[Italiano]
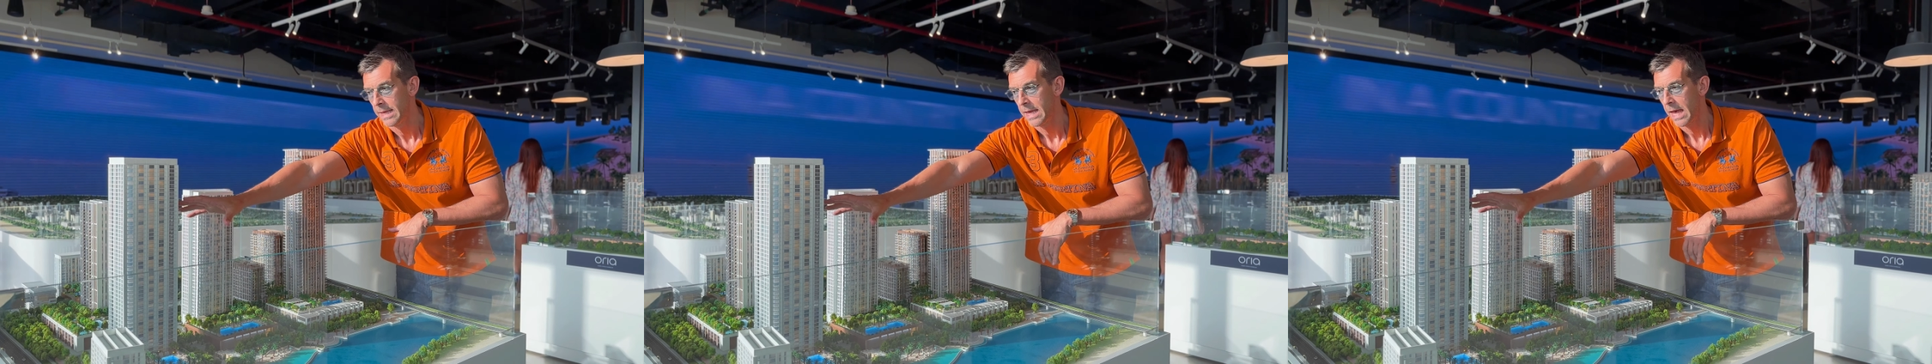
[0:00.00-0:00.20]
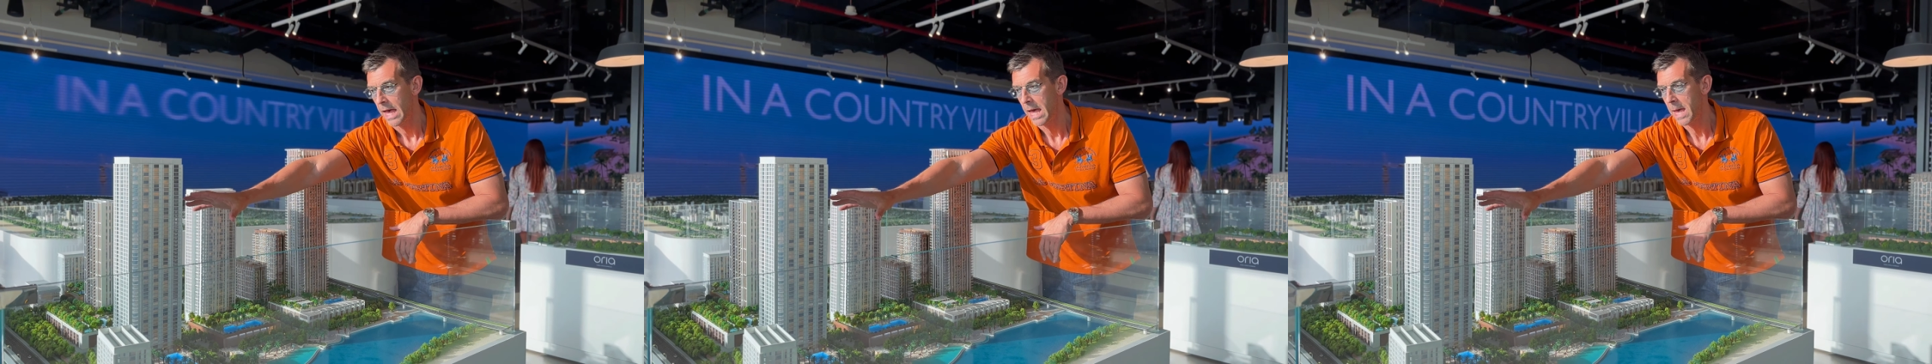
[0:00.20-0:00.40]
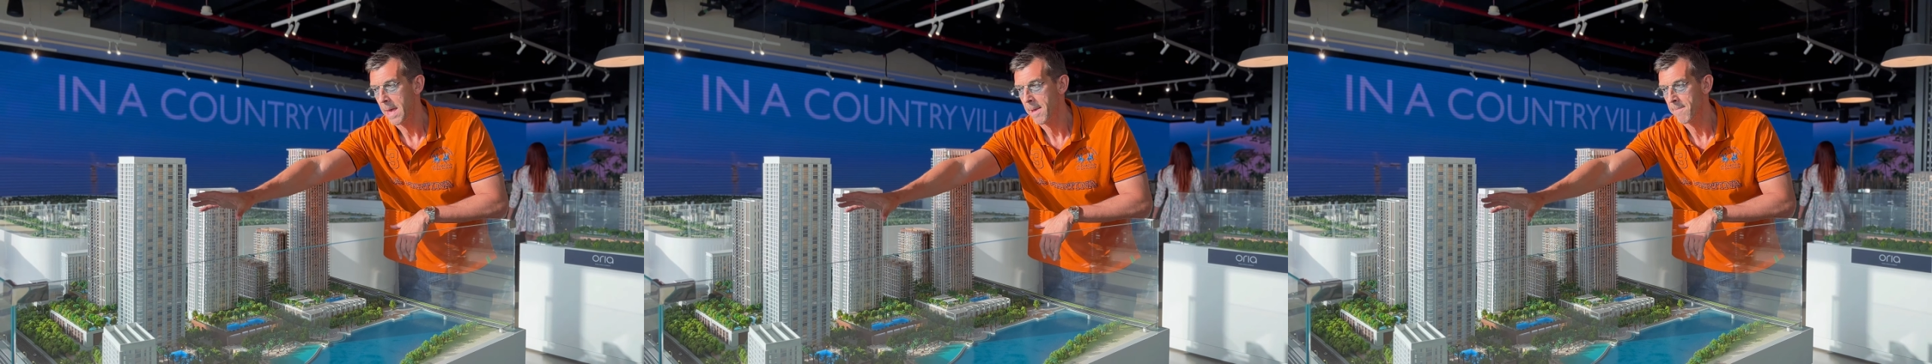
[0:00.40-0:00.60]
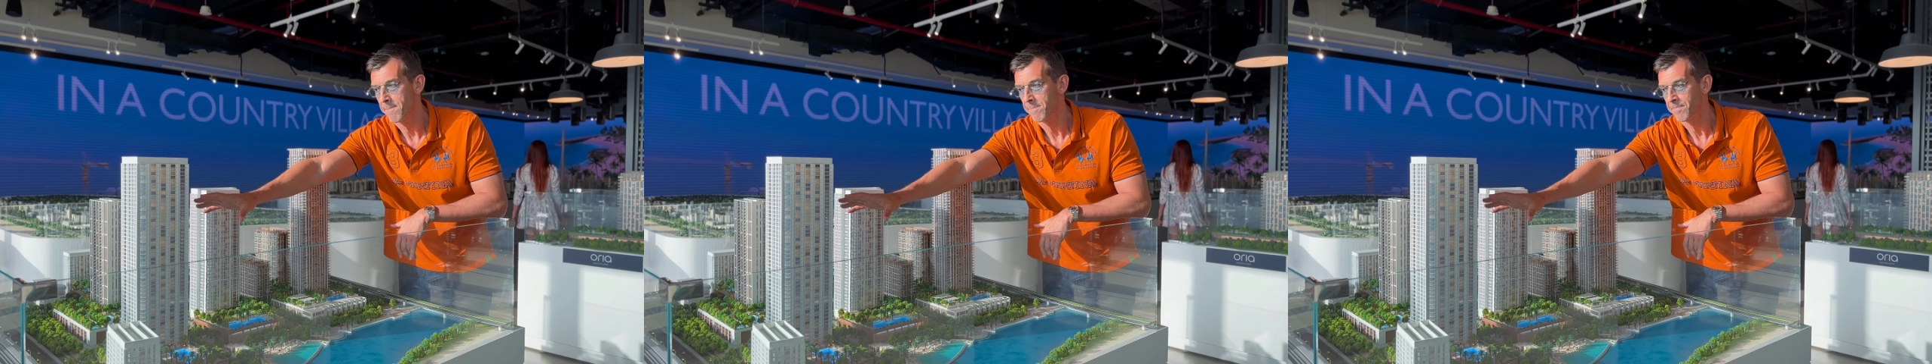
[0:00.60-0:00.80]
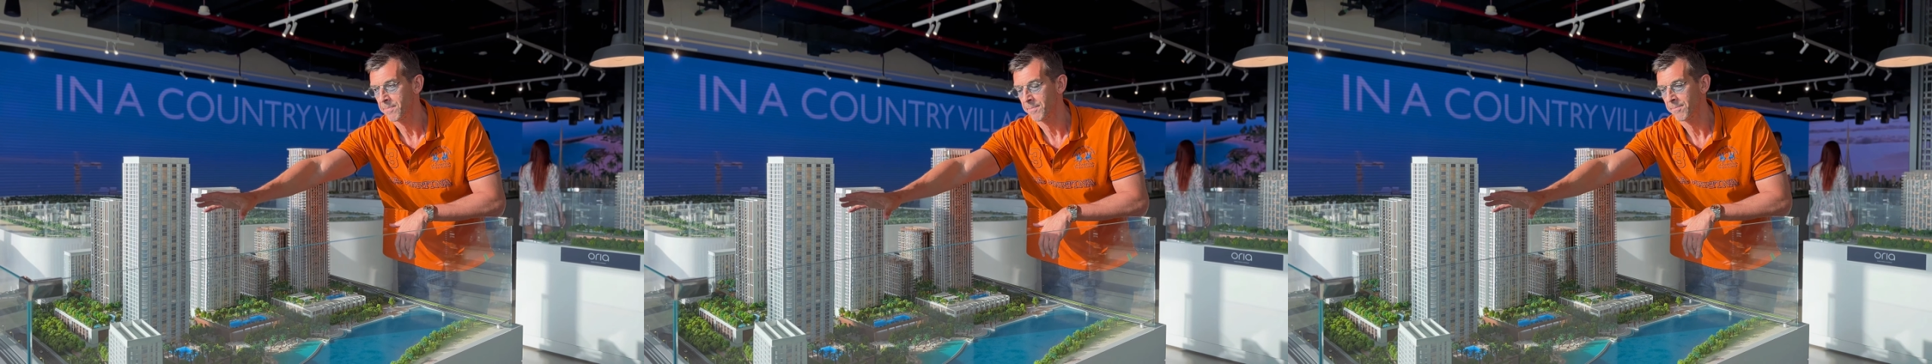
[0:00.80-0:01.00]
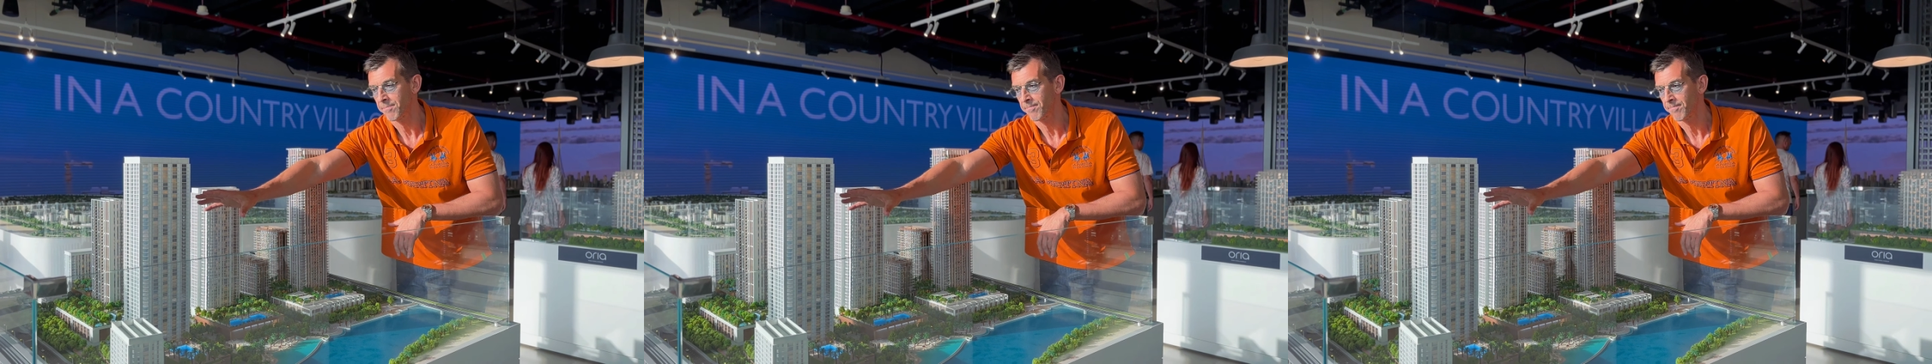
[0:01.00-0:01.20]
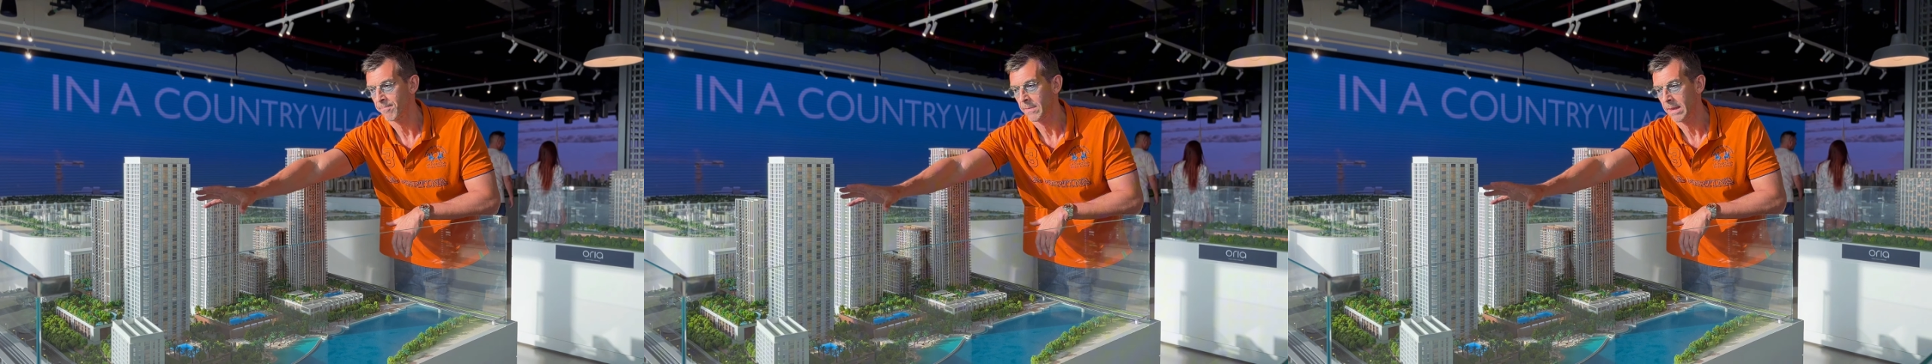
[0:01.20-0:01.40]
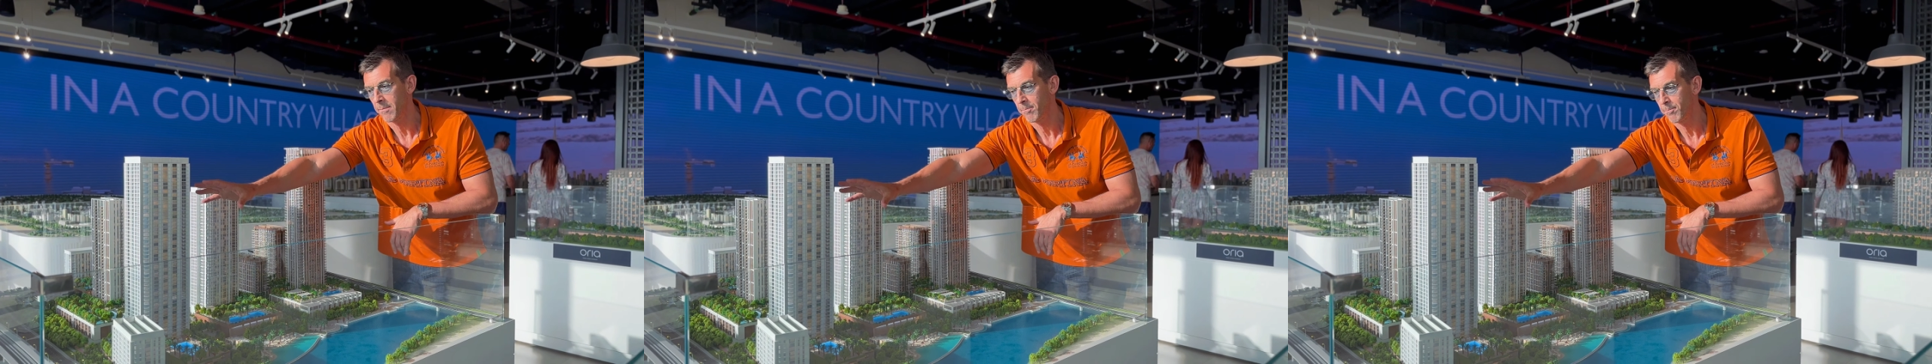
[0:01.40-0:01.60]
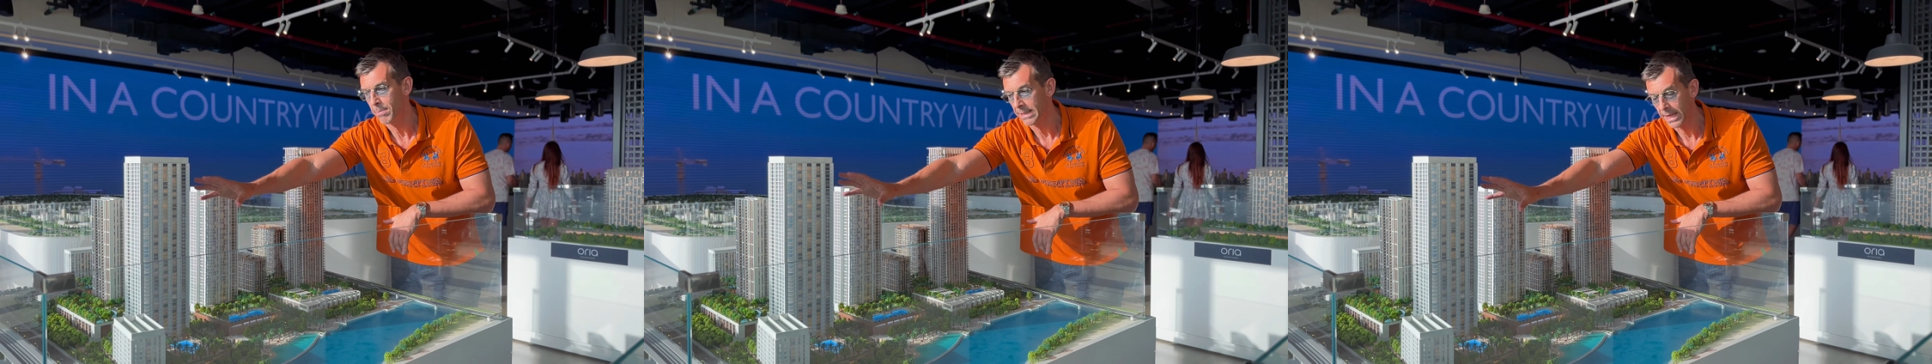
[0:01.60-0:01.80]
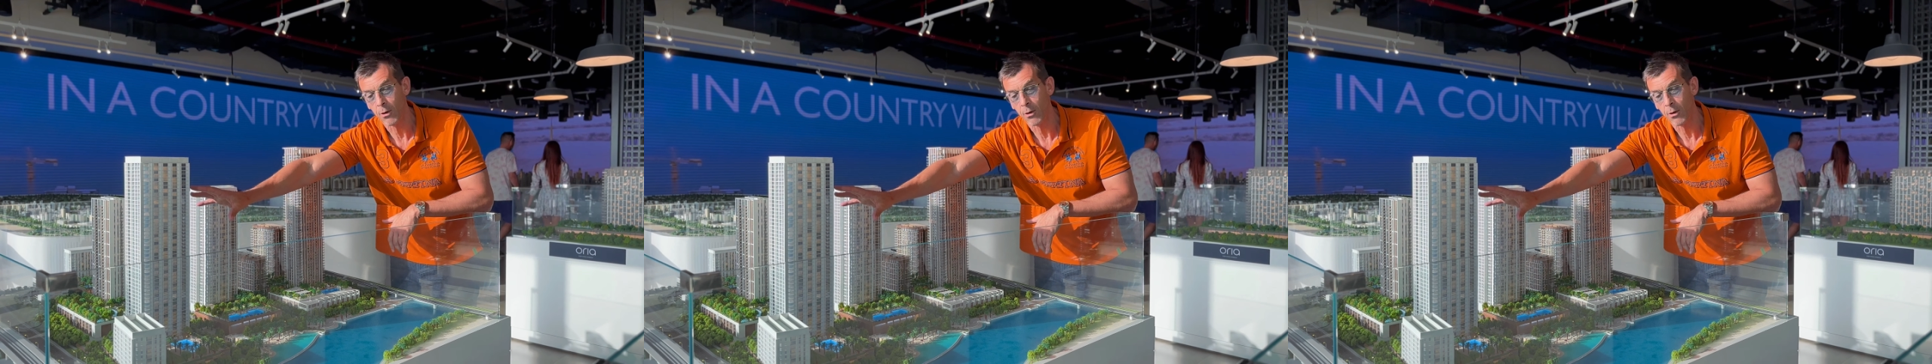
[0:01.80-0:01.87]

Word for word: Ehm, perché